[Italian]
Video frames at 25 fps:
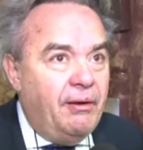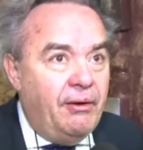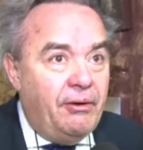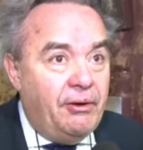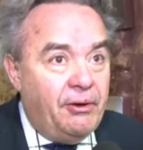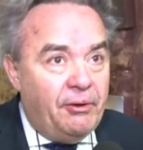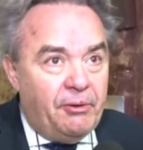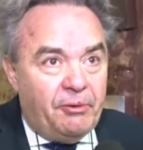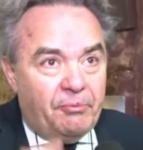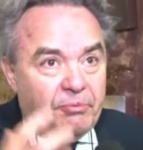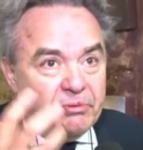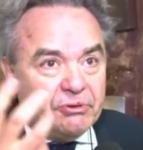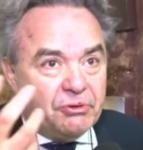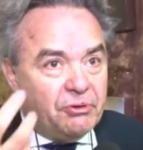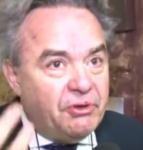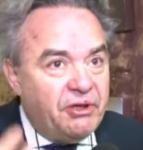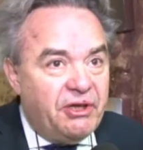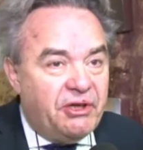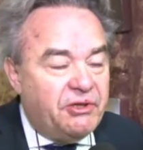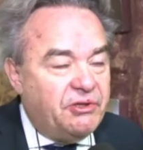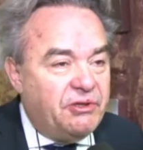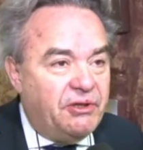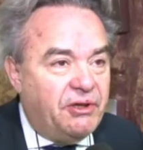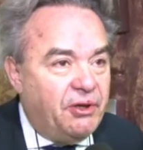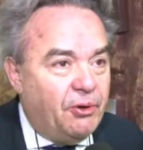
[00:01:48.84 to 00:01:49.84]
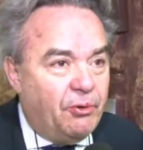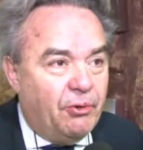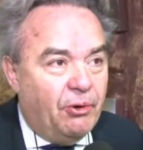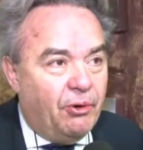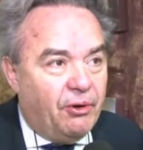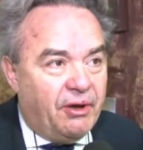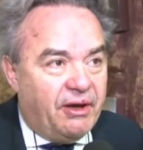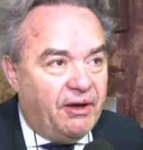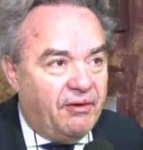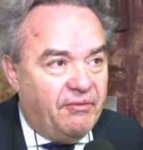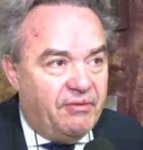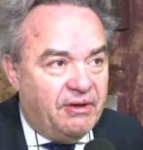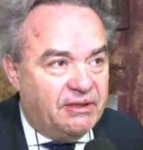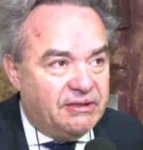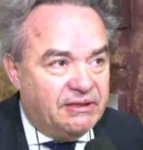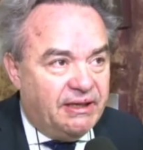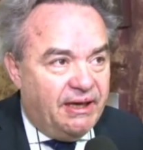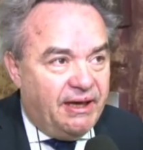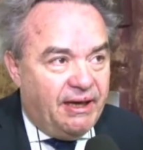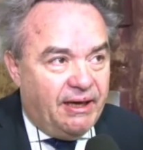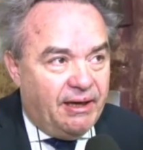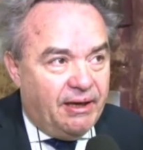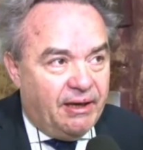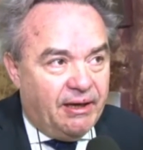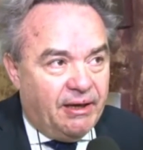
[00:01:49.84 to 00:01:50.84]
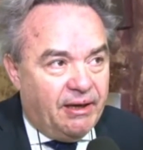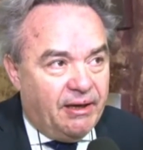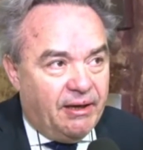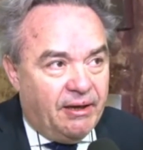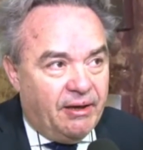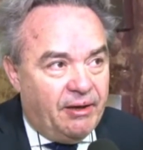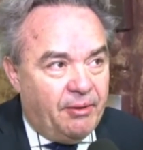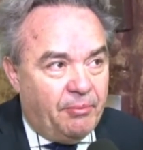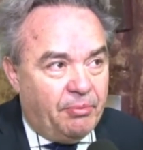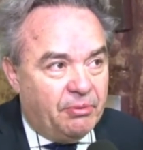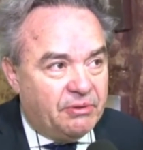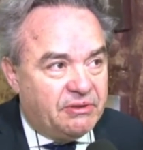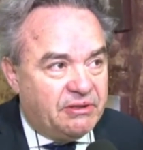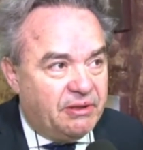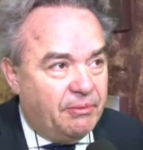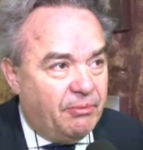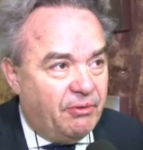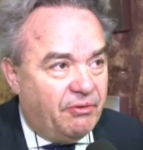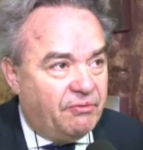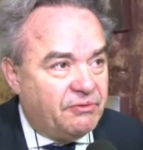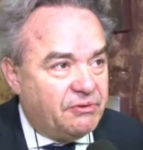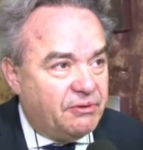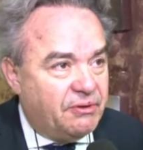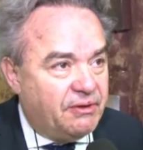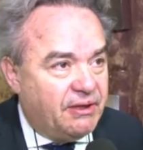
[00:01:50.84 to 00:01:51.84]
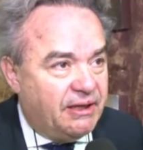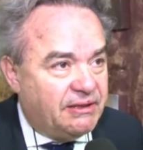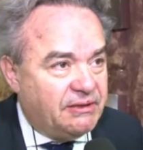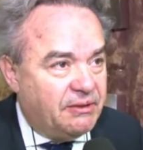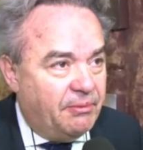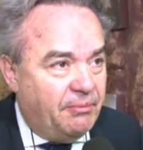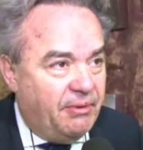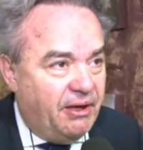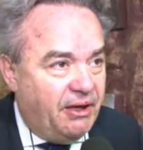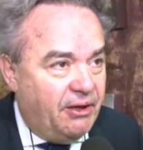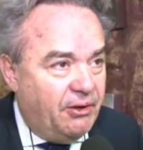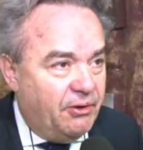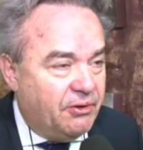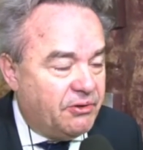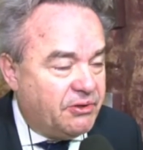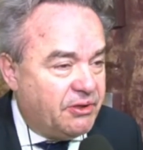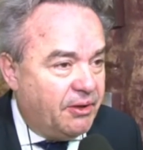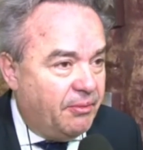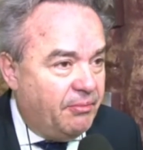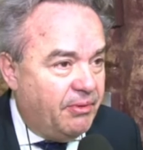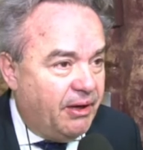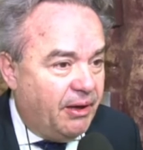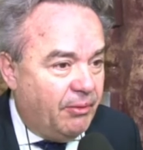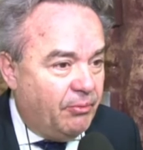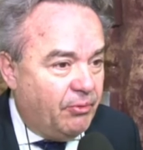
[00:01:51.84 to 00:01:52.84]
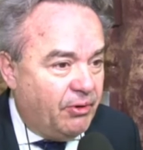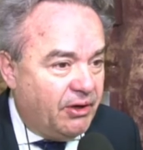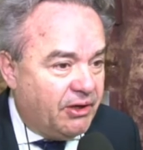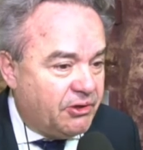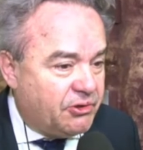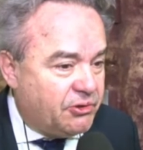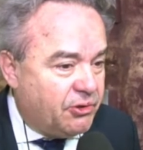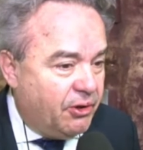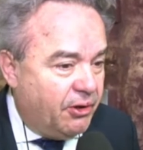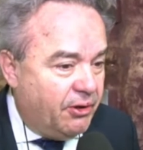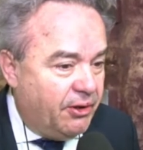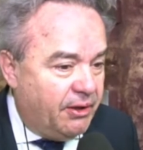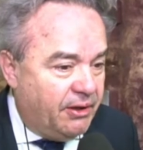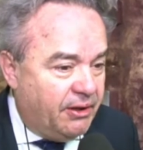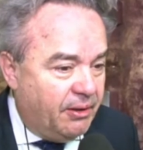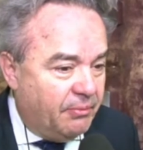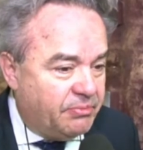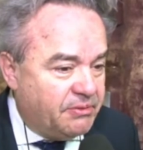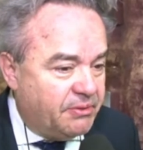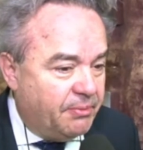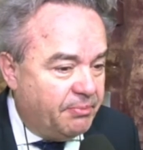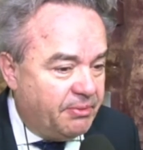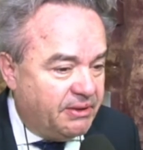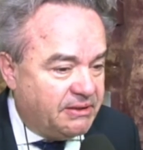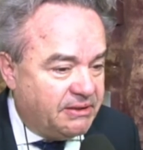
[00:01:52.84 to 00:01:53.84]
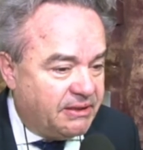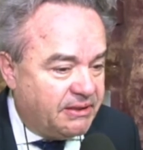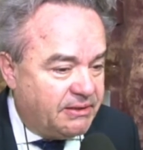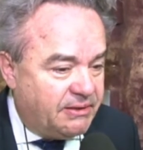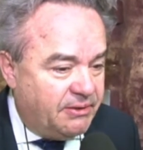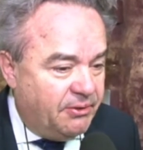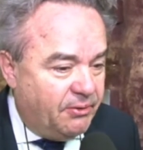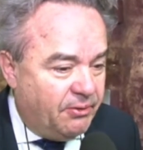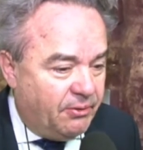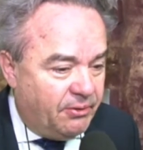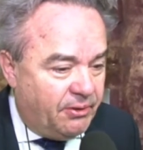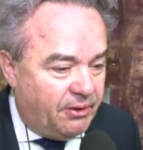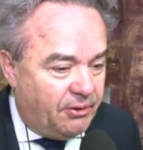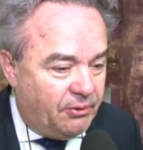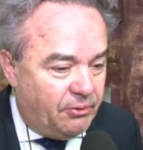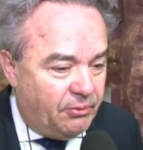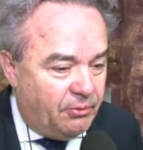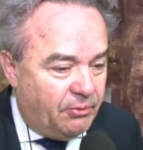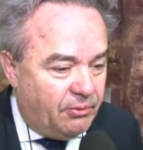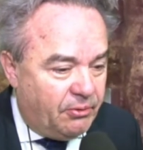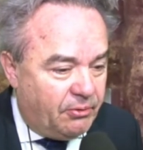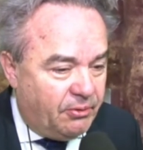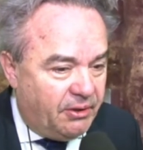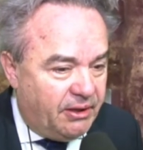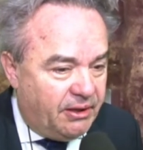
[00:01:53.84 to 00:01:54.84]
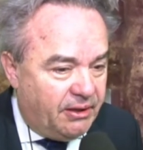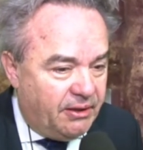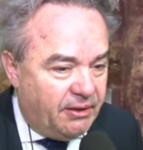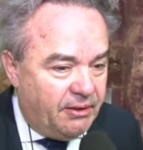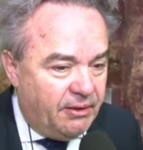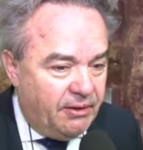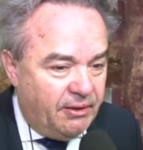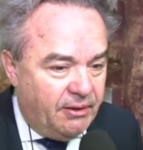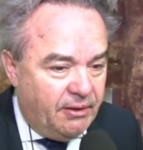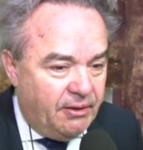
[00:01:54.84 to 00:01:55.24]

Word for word: i prodigi di quello che avverrà li potremo affrontare meglio se abbiamo una solida preparazione, dunque